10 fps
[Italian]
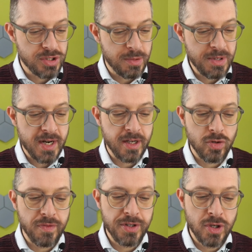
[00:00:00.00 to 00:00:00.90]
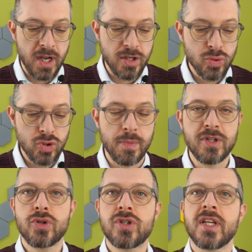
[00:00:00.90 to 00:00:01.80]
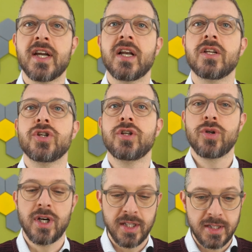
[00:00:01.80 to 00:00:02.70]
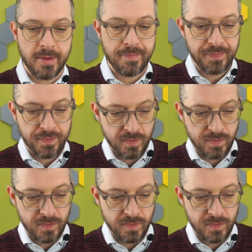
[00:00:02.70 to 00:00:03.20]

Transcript: seminari, convegni online su come sostenere la genitorialità.